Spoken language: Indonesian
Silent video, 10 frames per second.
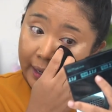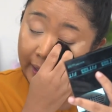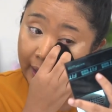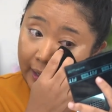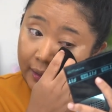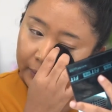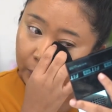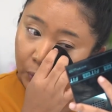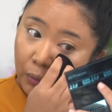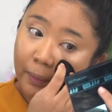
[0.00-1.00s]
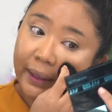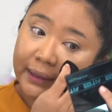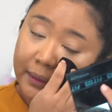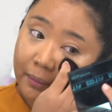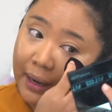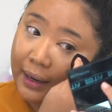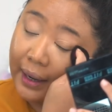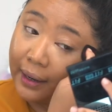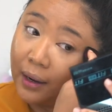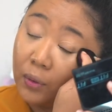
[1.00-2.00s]
kayak 40 45 lah
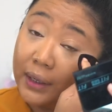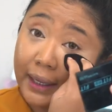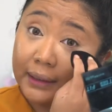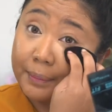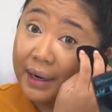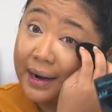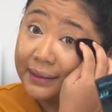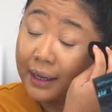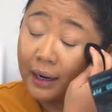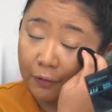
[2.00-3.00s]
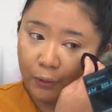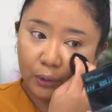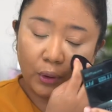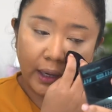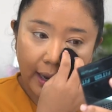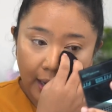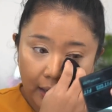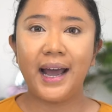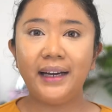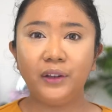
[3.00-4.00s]
karena aku ngelihat dia berdasarkan foto ya.
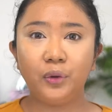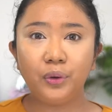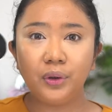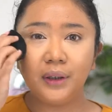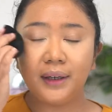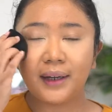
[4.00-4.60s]
Dan itu